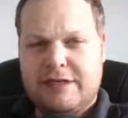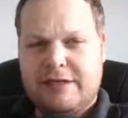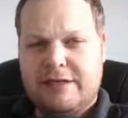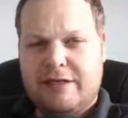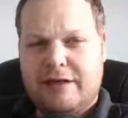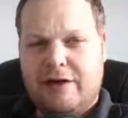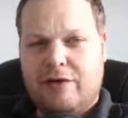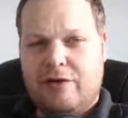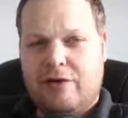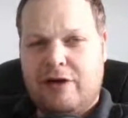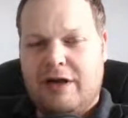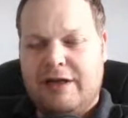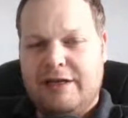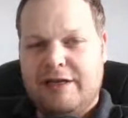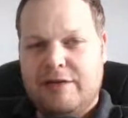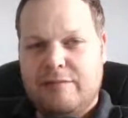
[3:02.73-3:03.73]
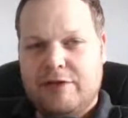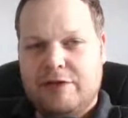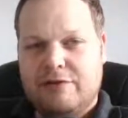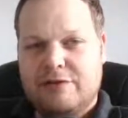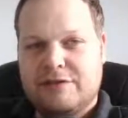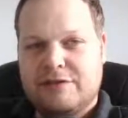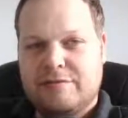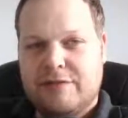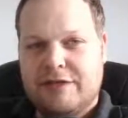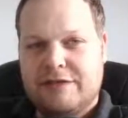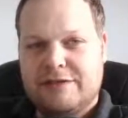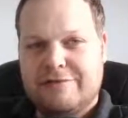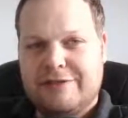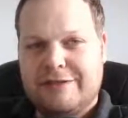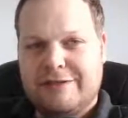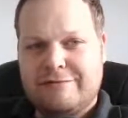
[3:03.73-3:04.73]
dann auch einige Bitcoins gemeint,
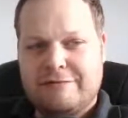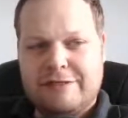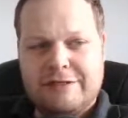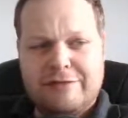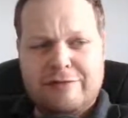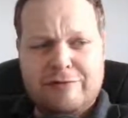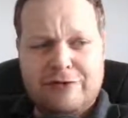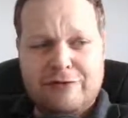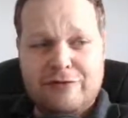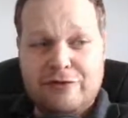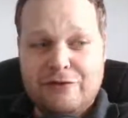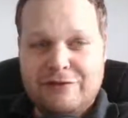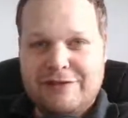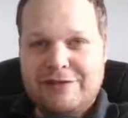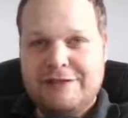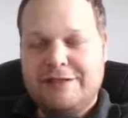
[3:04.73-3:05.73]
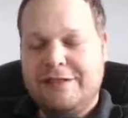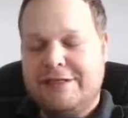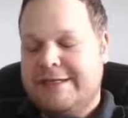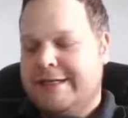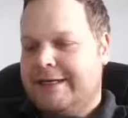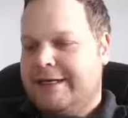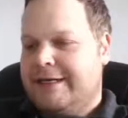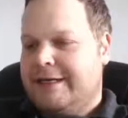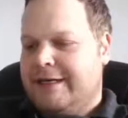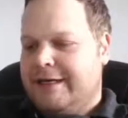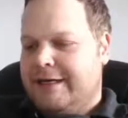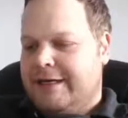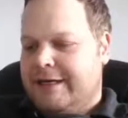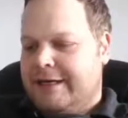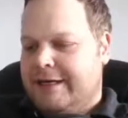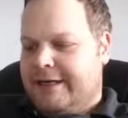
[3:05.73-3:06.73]
das waren so circa 150.
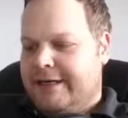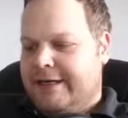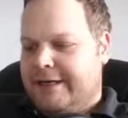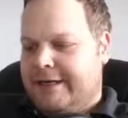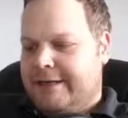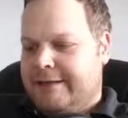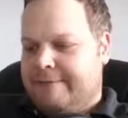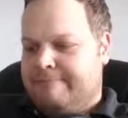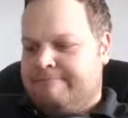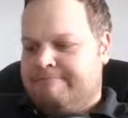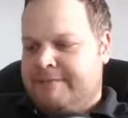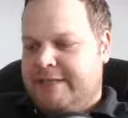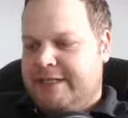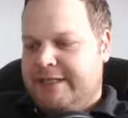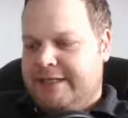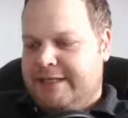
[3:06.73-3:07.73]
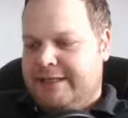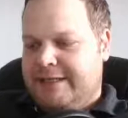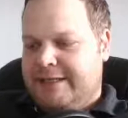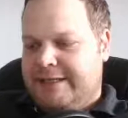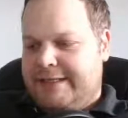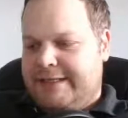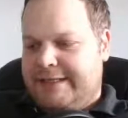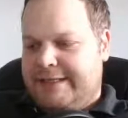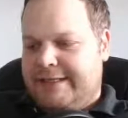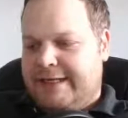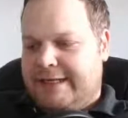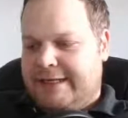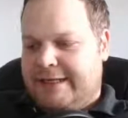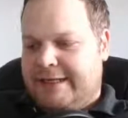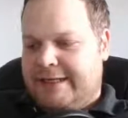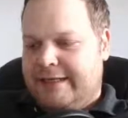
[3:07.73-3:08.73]
Ähm, die ich
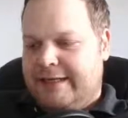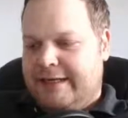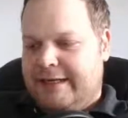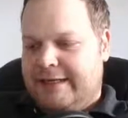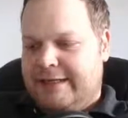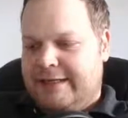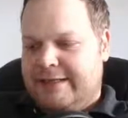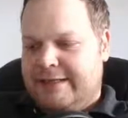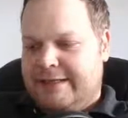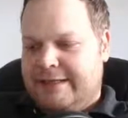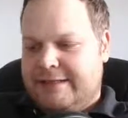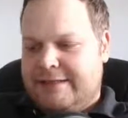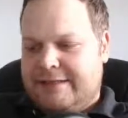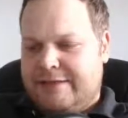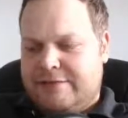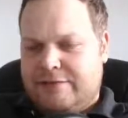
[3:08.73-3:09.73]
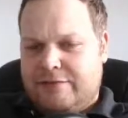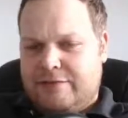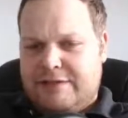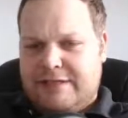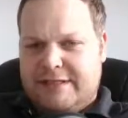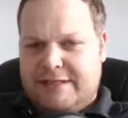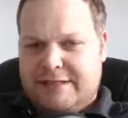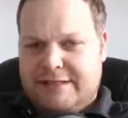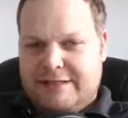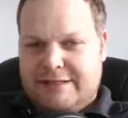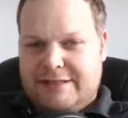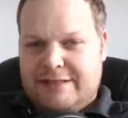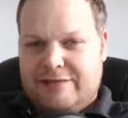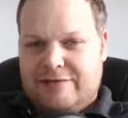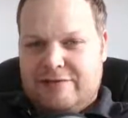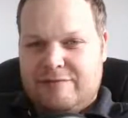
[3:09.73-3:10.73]
dann allerdings aufgrund dessen, dass
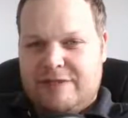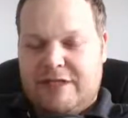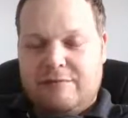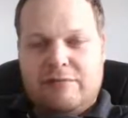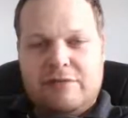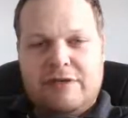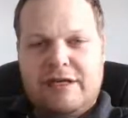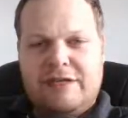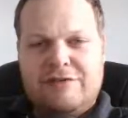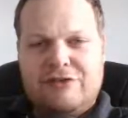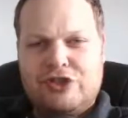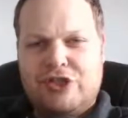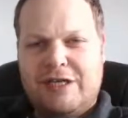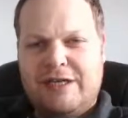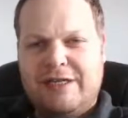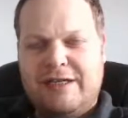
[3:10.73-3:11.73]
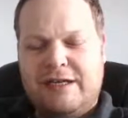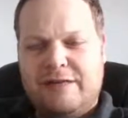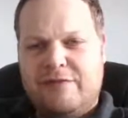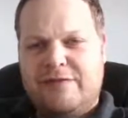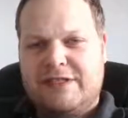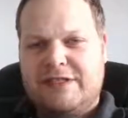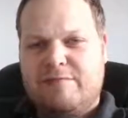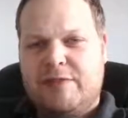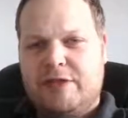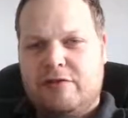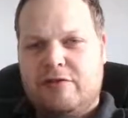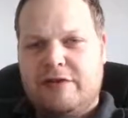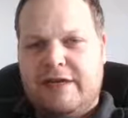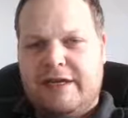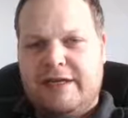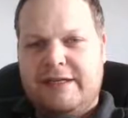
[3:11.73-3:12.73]
ich zu dem Zeitpunkt gar nicht verstanden habe, was
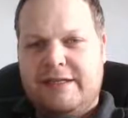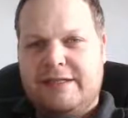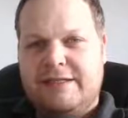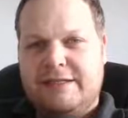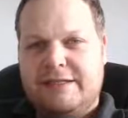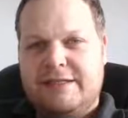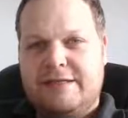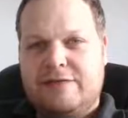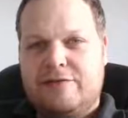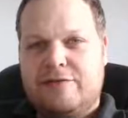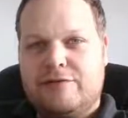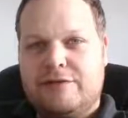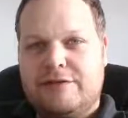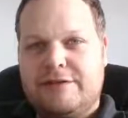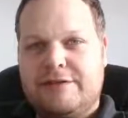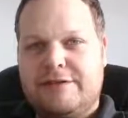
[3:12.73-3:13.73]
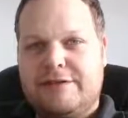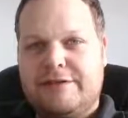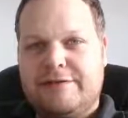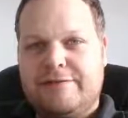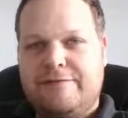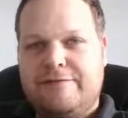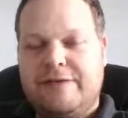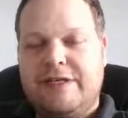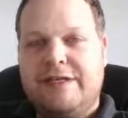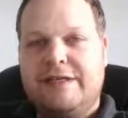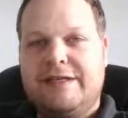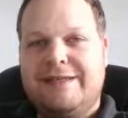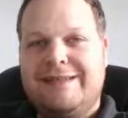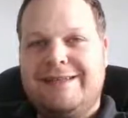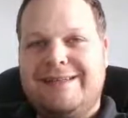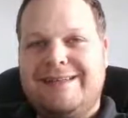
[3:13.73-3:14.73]
Bitcoin eigentlich ist und wie